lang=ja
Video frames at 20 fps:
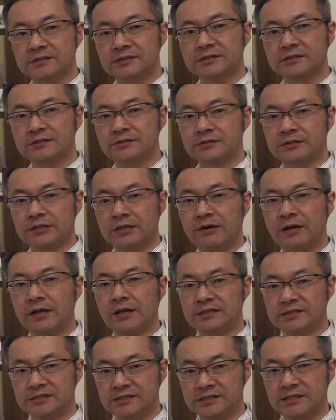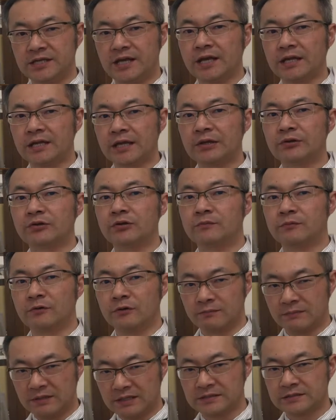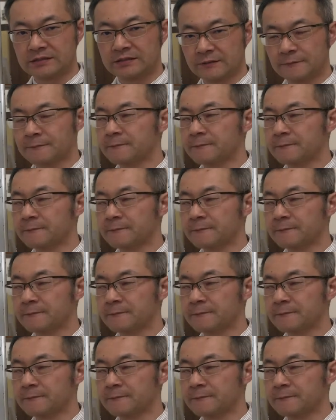質についてお話ししていきたいと思います